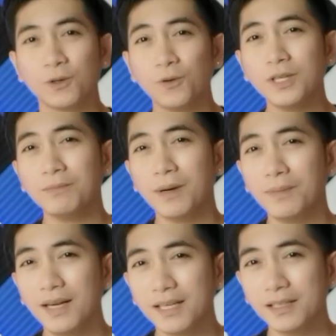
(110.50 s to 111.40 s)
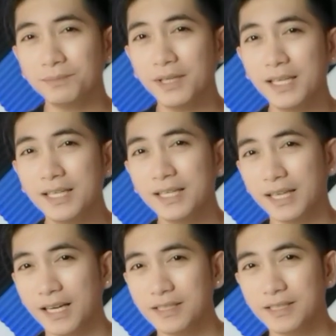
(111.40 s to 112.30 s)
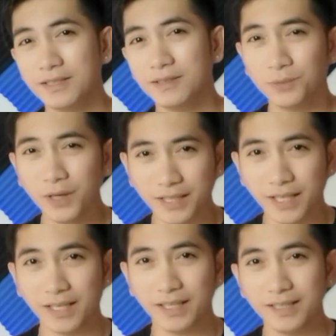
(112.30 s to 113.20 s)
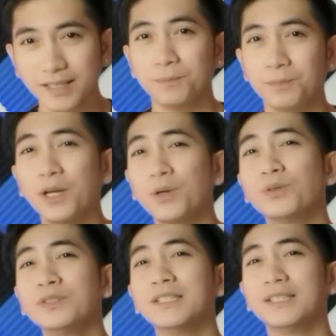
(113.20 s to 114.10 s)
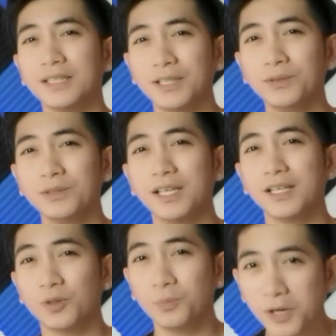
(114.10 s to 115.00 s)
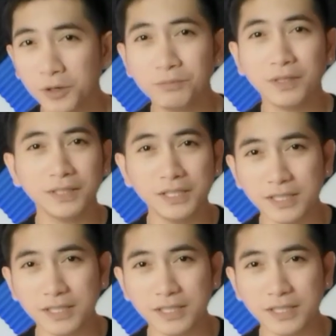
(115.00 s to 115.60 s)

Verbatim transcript: kung nagbabalak kang bilhin ng cash, pwede. Pero kung nagtatanong ka kung meron bang